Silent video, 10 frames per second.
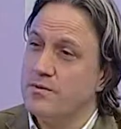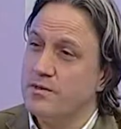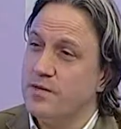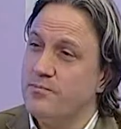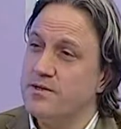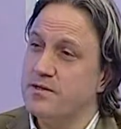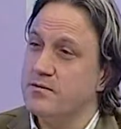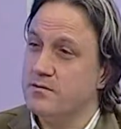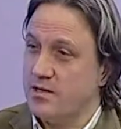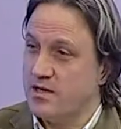
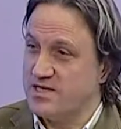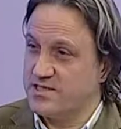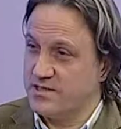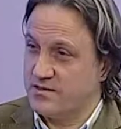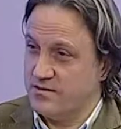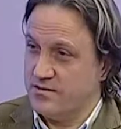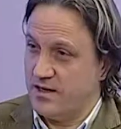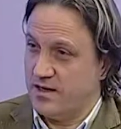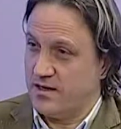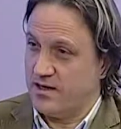yapının
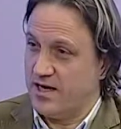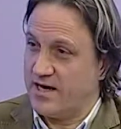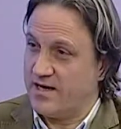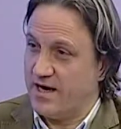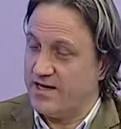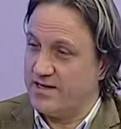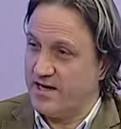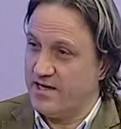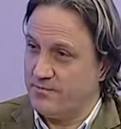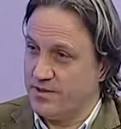kasıkla karnı ayıran
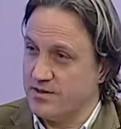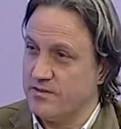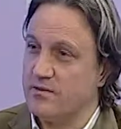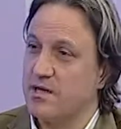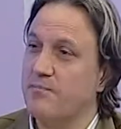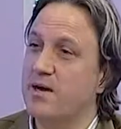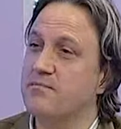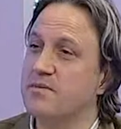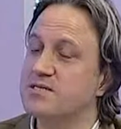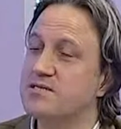yapının
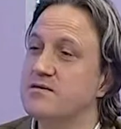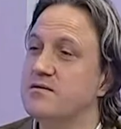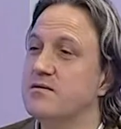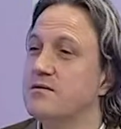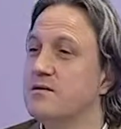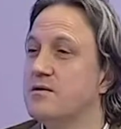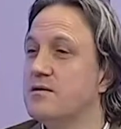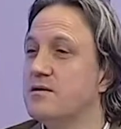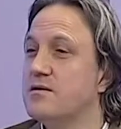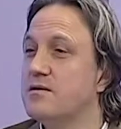kapanması e,